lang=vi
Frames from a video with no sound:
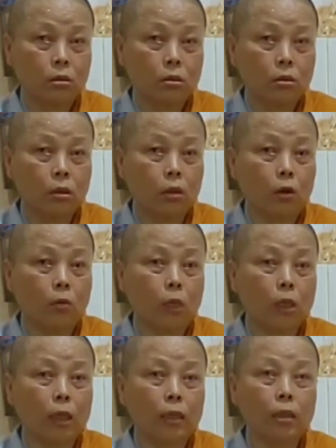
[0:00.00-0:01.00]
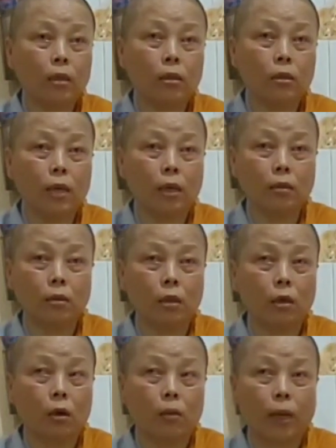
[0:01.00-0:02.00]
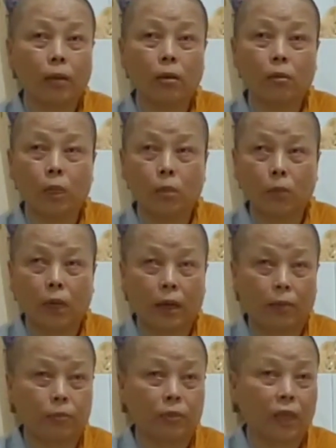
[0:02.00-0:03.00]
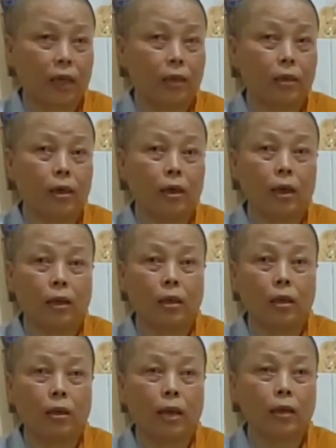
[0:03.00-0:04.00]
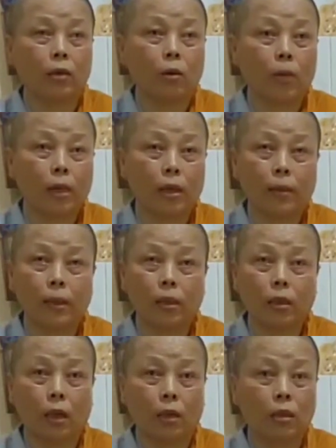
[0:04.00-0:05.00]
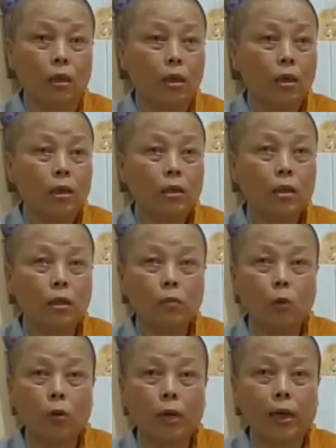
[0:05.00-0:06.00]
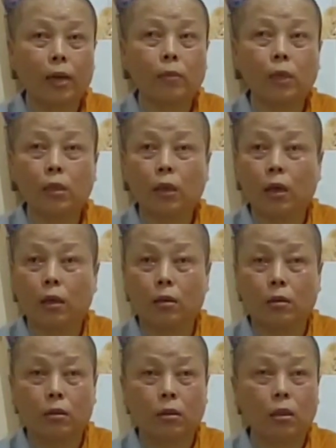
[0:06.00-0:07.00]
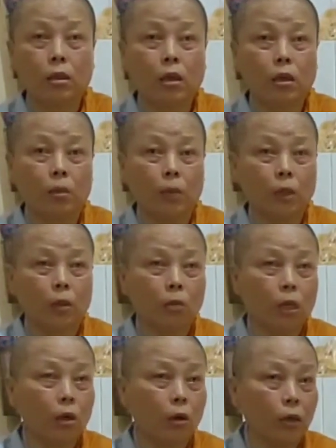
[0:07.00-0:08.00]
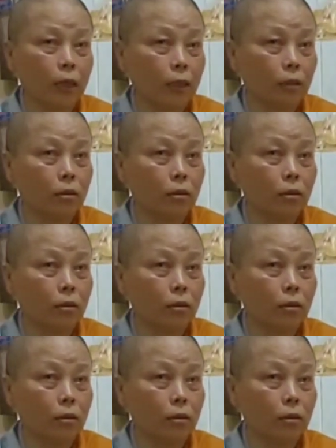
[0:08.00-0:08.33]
Chứ còn mình đã người dân chứ đâu phải là mình làm thầy hay là gì để cho bá gia bá tánh lại, dựng một cái am lên thờ như vậy là mình cũng hơi khó khăn.